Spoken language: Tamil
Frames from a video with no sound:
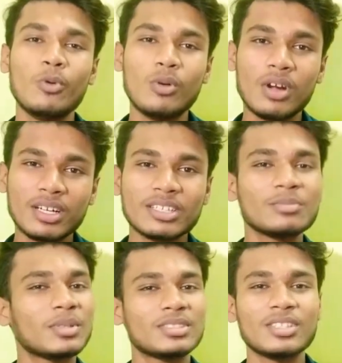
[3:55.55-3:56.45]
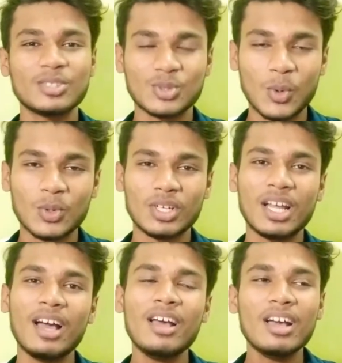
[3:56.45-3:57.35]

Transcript: ஃபுல்லாக டென் பர்சன்ட் டிஸ்கவுண்ட் இல்லை